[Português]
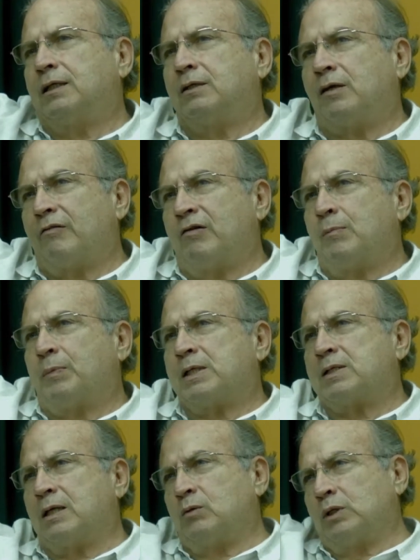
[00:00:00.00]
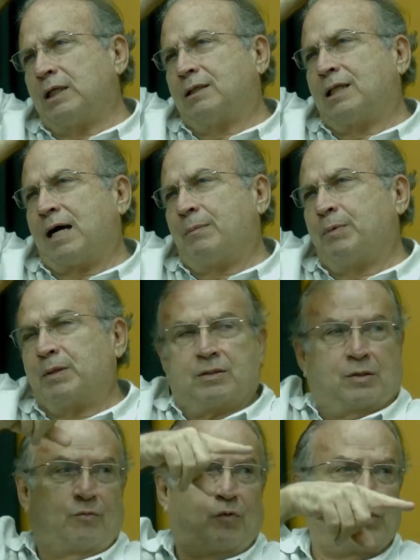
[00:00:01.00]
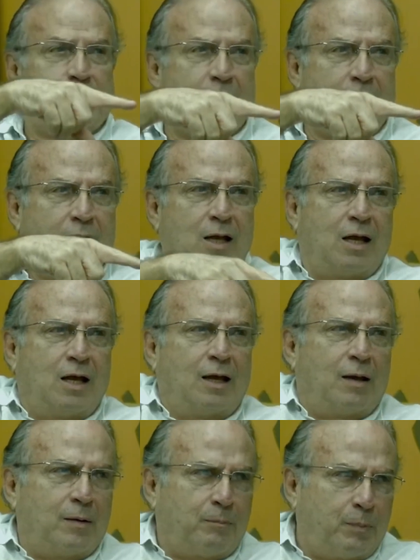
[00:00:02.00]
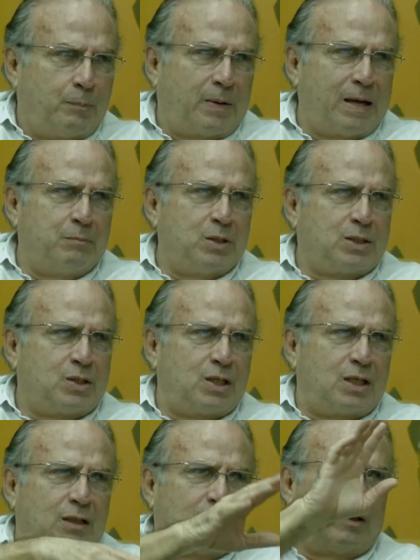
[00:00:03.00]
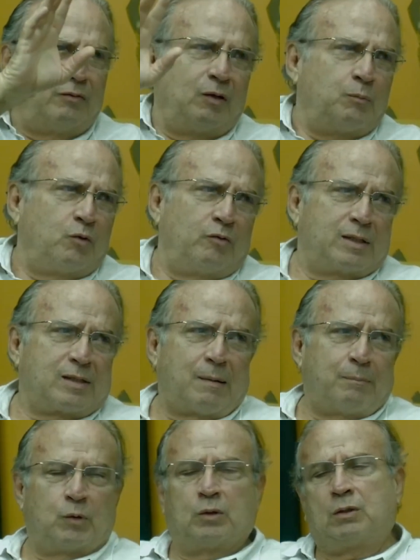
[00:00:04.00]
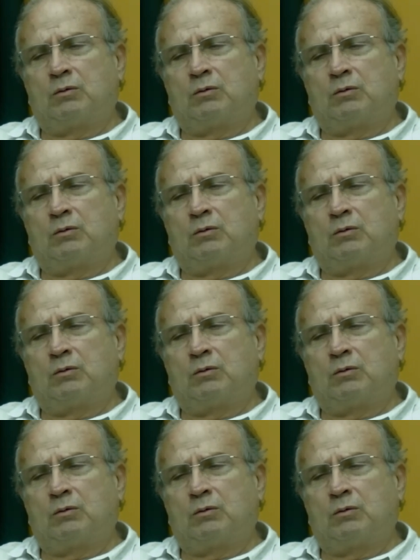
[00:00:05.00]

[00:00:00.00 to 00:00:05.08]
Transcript: E nós vamos para a segunda etapa, que se você eh, permitir, nós vamos conversar muito.